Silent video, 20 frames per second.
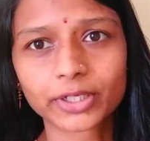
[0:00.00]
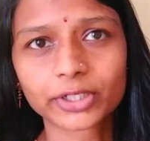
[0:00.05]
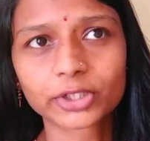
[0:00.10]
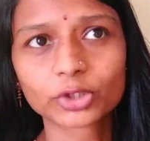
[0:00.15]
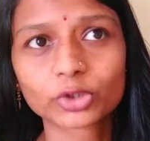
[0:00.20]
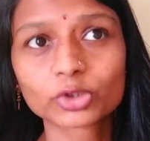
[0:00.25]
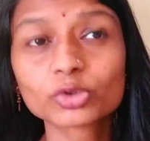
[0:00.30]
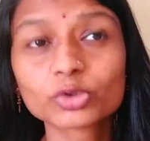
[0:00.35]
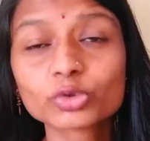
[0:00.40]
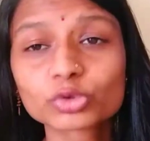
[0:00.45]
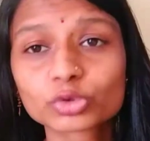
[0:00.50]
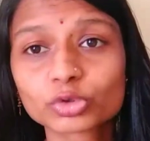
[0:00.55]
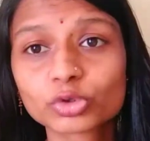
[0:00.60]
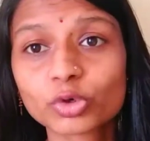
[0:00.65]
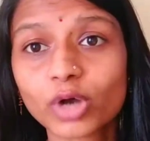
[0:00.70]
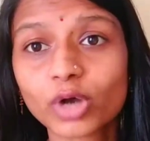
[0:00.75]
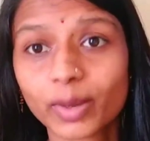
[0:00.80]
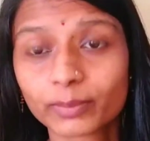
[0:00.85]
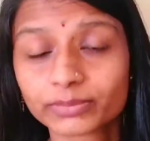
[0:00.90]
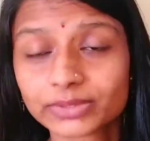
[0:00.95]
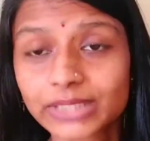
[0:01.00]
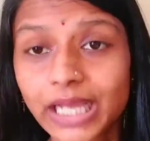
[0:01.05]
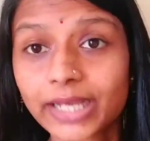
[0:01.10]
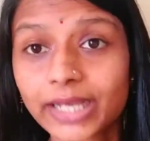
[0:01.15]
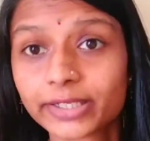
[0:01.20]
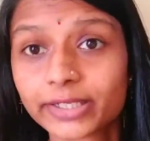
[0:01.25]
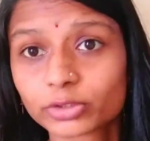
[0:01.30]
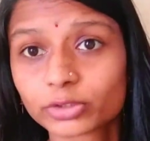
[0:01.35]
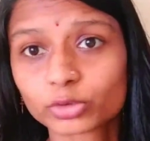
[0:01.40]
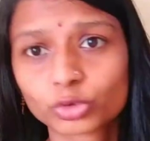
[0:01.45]
बैठी हो तो उसको हम
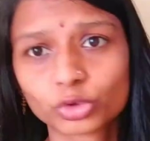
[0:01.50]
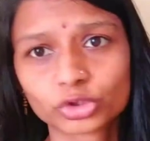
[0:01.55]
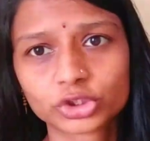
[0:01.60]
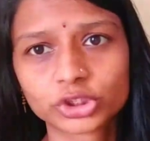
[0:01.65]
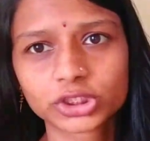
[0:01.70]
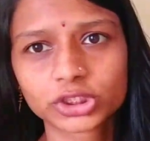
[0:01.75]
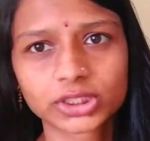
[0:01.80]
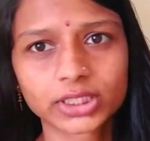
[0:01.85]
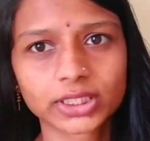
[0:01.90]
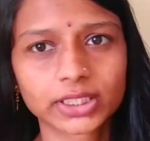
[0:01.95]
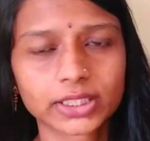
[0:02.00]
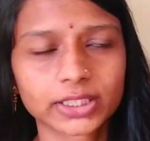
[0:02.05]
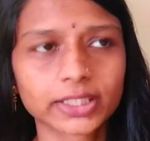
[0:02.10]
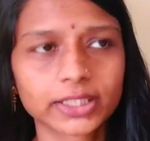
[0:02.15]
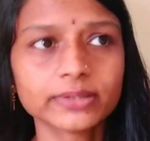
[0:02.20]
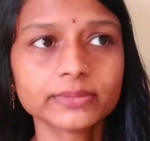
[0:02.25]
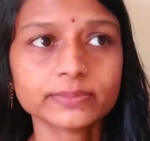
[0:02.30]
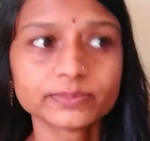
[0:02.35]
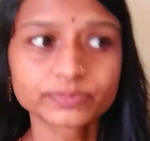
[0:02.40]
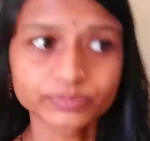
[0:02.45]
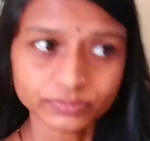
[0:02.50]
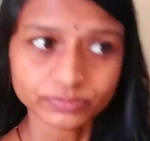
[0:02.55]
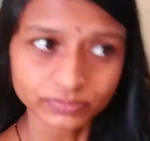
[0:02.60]
जानने की कोशिश करेंगे